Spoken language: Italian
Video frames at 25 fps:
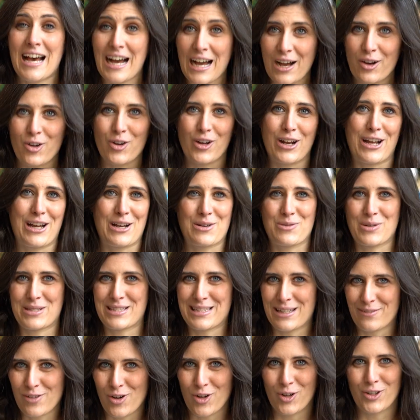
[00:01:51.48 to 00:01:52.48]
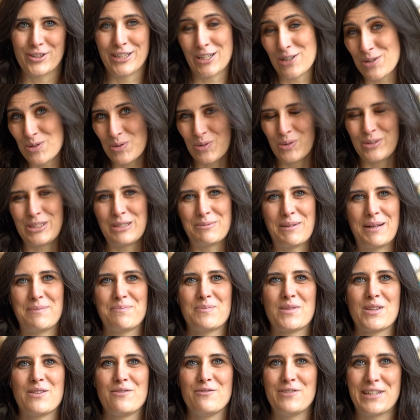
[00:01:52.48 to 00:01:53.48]
Ancora questa volta, l'ultima,
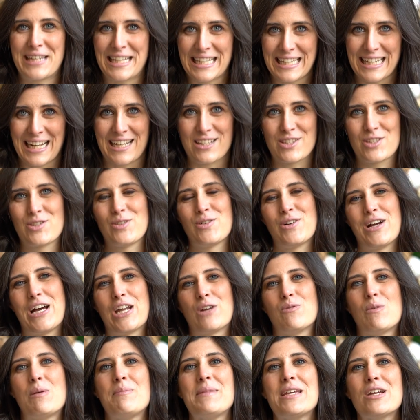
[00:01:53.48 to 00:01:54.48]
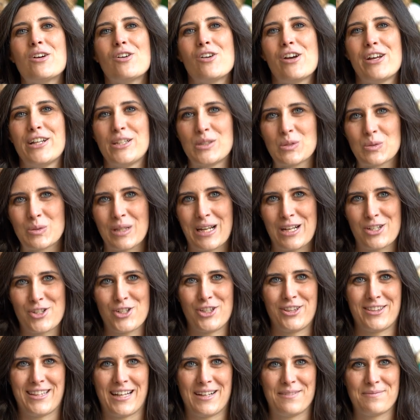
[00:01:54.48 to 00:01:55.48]
vi ringrazio a nome mio e di tutta la
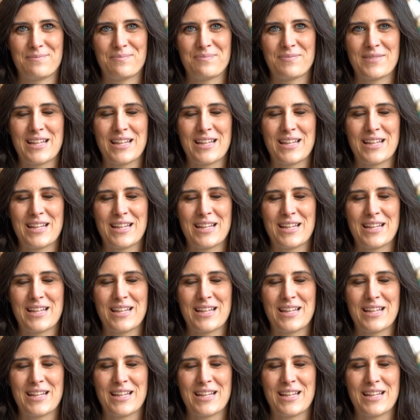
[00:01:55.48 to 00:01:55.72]
città